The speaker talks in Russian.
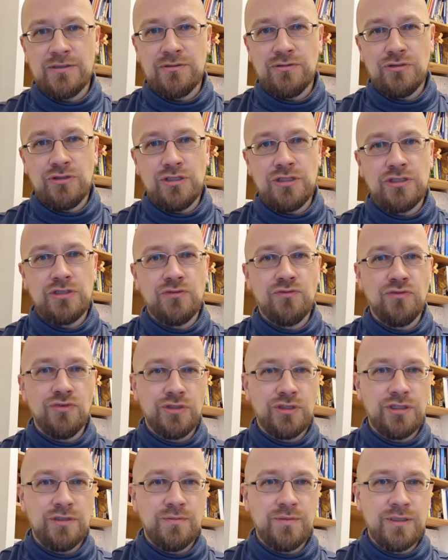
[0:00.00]
То есть, есть
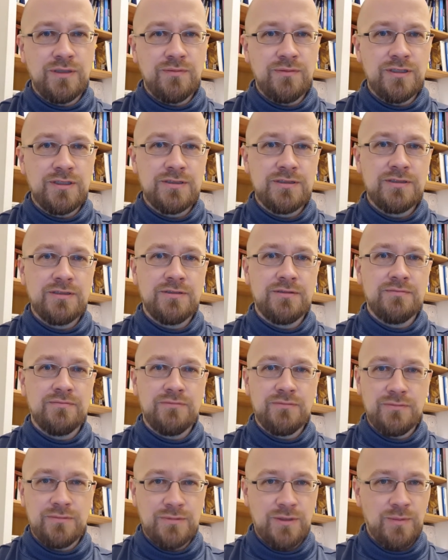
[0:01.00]
твердая биомасса,
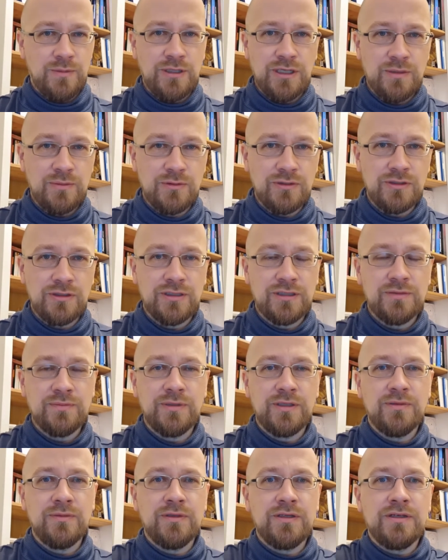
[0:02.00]
там яблоко,
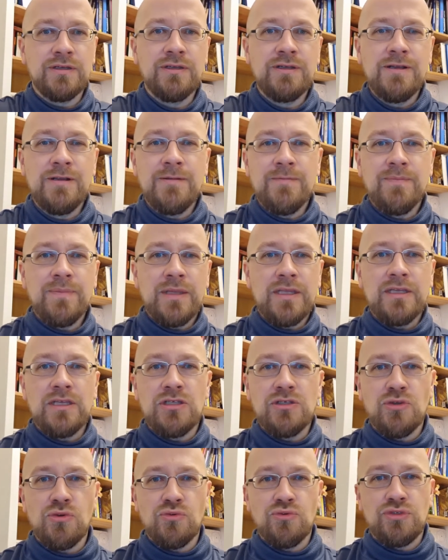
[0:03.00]
например,
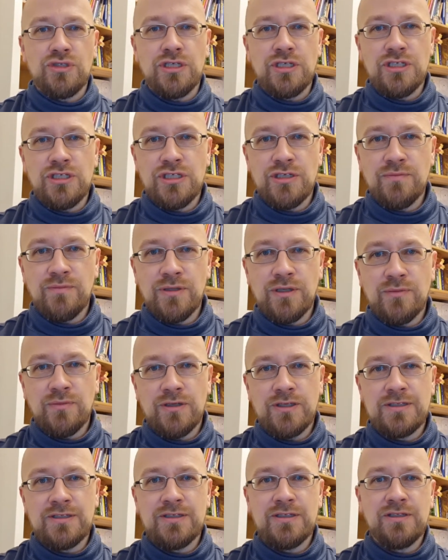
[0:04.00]
есть хрустящая
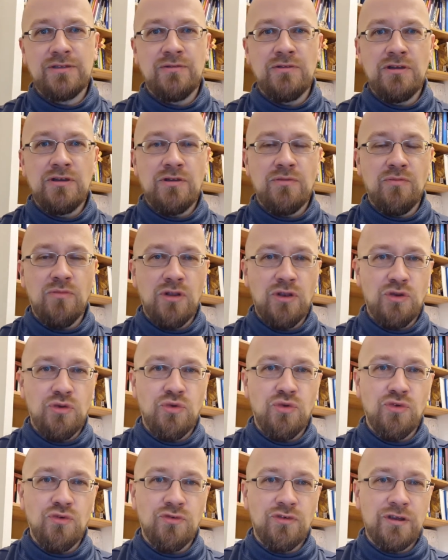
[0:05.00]
биомасса, это
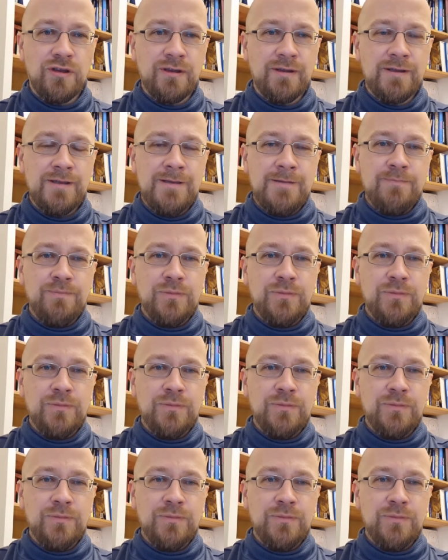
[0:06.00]
морковка.